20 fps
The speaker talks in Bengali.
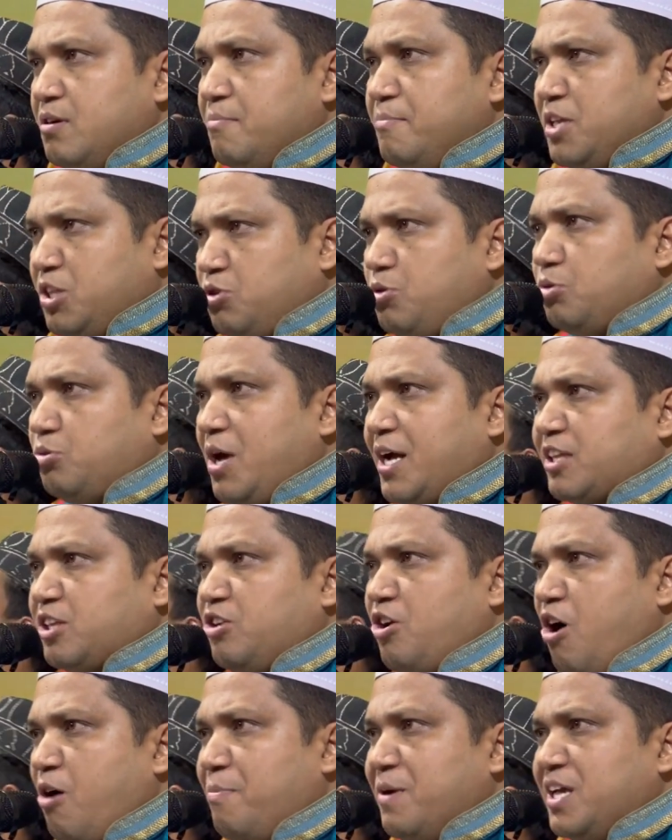মৃত্যু তো
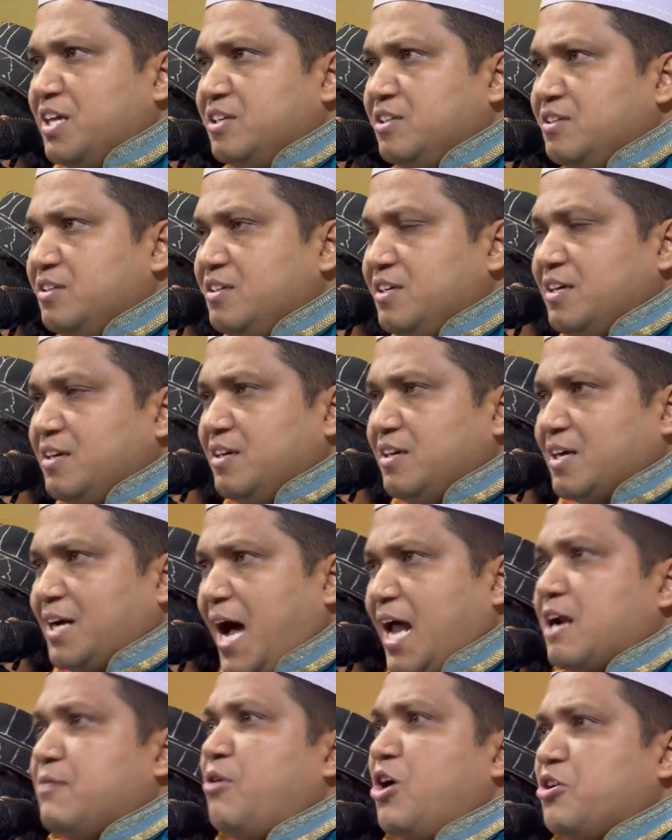একদিন হবেই
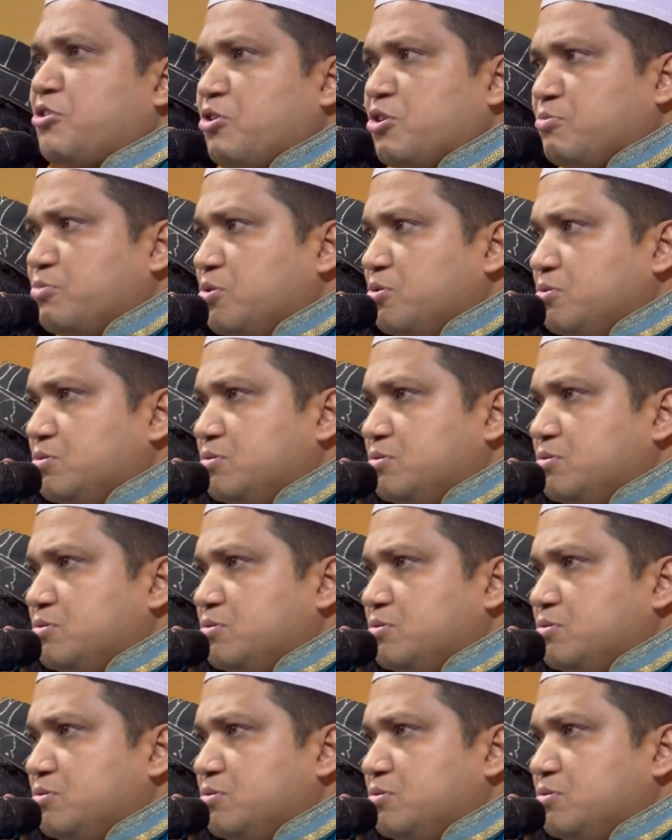কারে ভয় করব